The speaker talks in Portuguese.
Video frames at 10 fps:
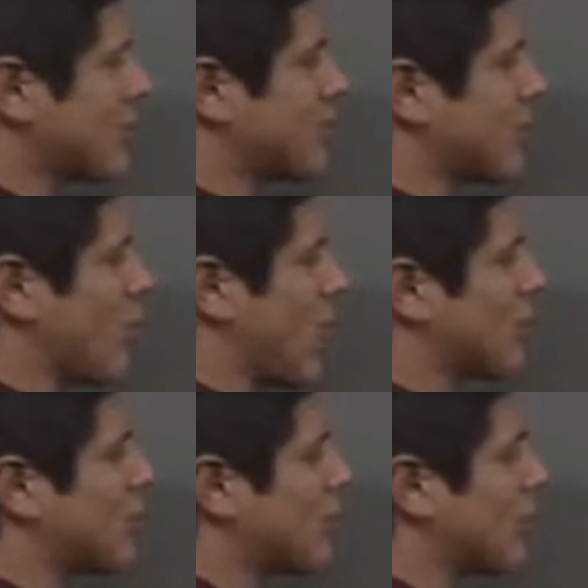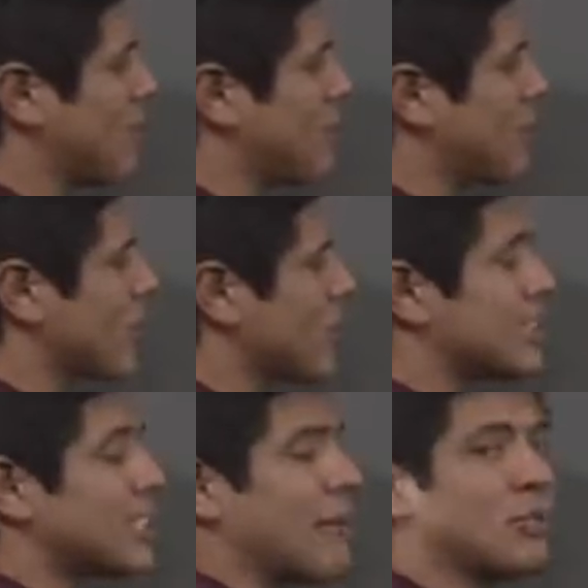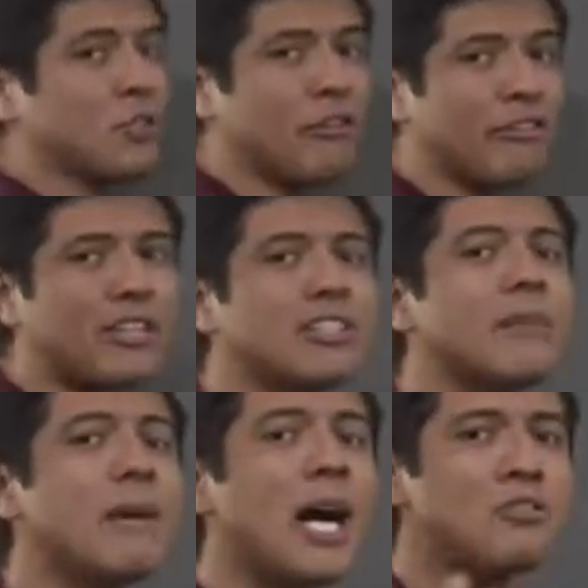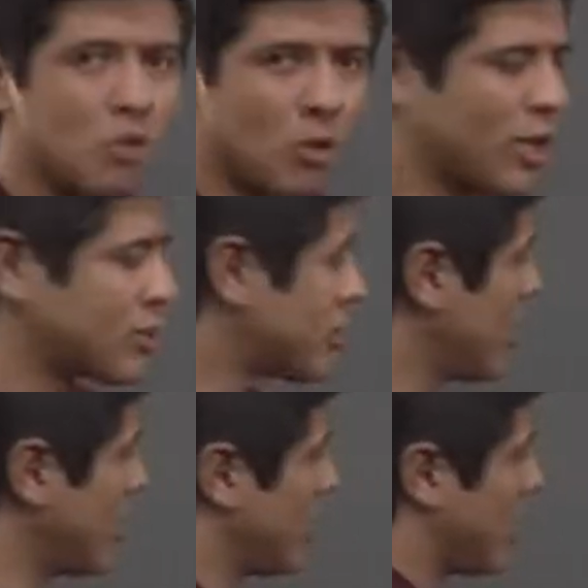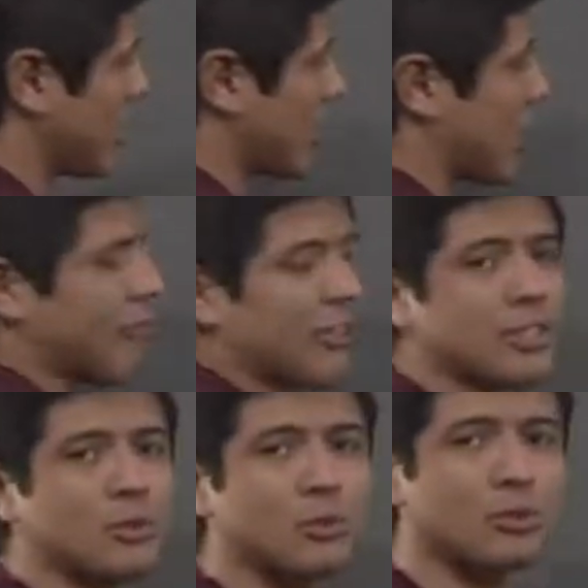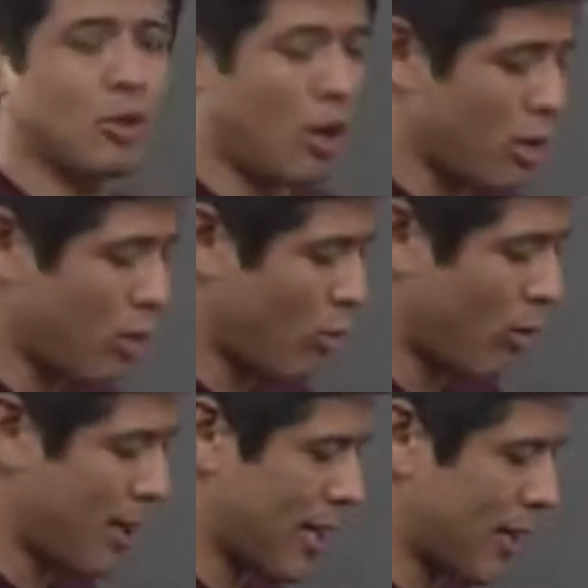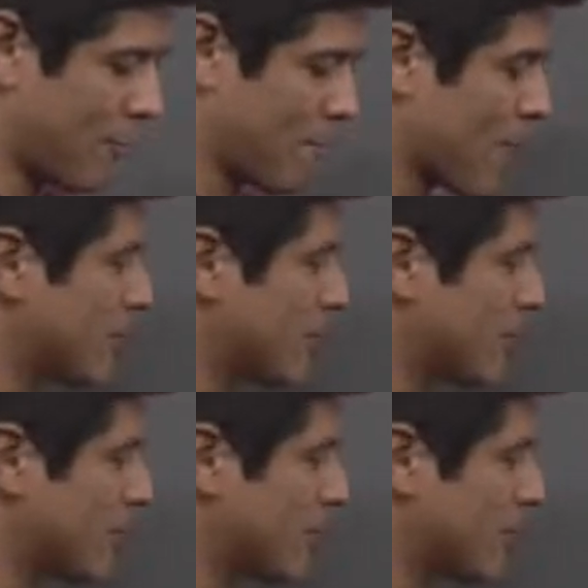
nesse quadro aqui, está absorvendo as demais cores e está refletindo só o amarelo.